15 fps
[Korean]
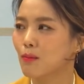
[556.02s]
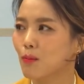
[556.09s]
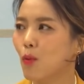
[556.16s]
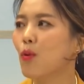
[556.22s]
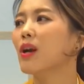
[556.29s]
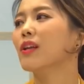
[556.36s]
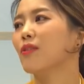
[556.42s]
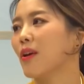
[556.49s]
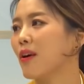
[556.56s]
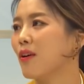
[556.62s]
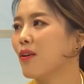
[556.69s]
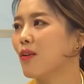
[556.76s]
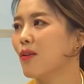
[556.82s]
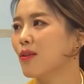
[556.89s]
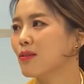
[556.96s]
보게
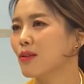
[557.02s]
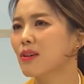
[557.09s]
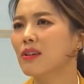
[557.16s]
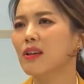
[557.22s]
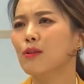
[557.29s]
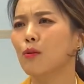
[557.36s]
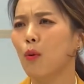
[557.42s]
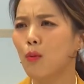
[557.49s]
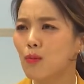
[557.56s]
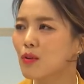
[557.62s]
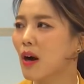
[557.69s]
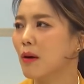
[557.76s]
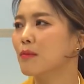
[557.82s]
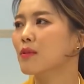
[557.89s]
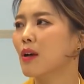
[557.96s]
돼요. 그래서 그게 너무
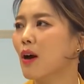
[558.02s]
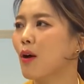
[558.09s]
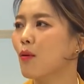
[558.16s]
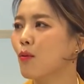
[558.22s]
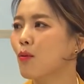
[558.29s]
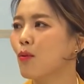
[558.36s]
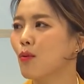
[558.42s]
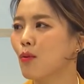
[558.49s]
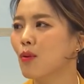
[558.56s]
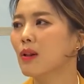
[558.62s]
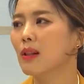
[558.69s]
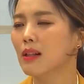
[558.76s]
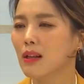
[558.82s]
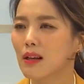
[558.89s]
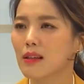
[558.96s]
감사하고
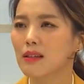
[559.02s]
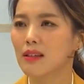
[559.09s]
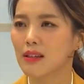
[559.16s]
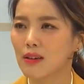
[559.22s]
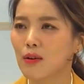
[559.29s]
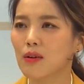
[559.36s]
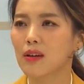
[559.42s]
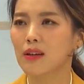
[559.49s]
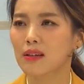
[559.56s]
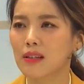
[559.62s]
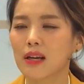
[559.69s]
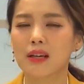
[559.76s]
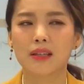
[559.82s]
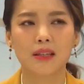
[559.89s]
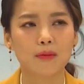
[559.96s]
네. 이렇게
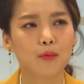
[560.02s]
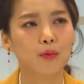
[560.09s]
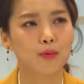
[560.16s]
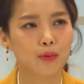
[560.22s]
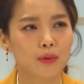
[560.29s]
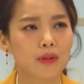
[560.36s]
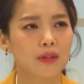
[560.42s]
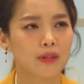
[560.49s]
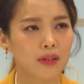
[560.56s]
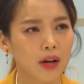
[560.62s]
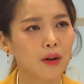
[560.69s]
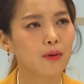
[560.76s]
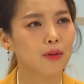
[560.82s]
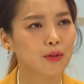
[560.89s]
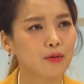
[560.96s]
그냥 이 목소리를
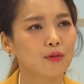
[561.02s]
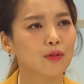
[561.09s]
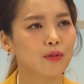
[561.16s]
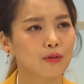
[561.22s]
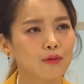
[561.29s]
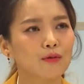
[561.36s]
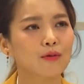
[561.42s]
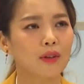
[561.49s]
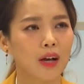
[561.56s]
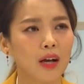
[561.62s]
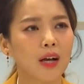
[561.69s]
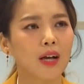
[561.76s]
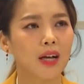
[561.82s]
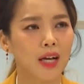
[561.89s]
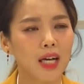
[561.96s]
사용해
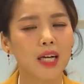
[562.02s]
주시는구나.